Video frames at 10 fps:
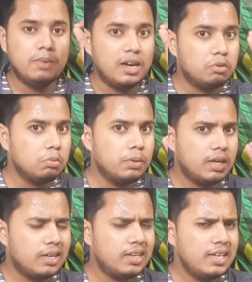बातों पर
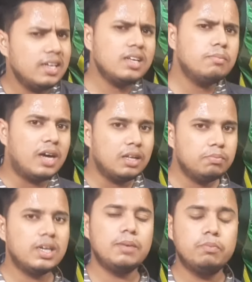अगर एक एक बात
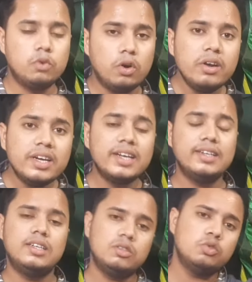पर आप गौर
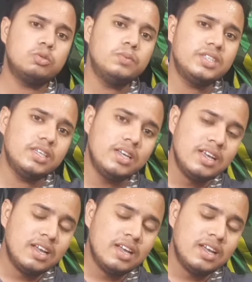करें ना तो उसमें से